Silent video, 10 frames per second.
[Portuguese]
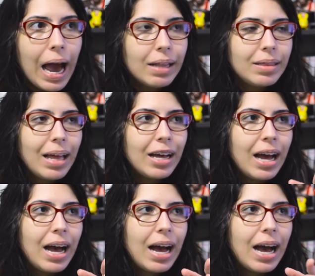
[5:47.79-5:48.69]
até
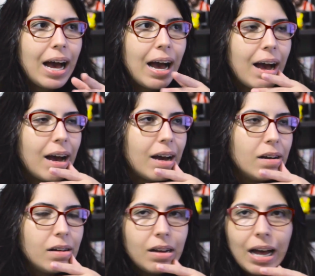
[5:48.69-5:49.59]
a,
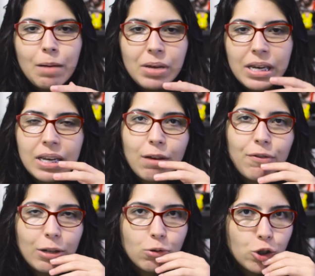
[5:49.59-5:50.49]
a menina, a
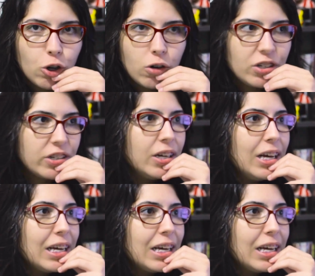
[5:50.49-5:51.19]
filha do Choji,